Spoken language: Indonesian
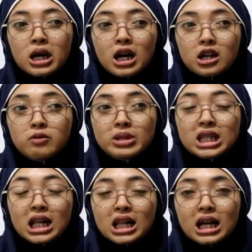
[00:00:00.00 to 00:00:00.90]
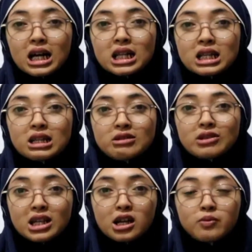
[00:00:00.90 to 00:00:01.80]
kalau misalkan
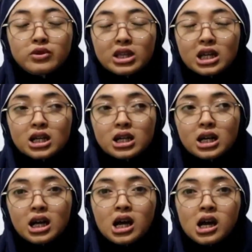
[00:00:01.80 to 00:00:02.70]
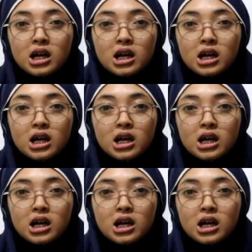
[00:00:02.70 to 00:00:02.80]
Ute nggak punya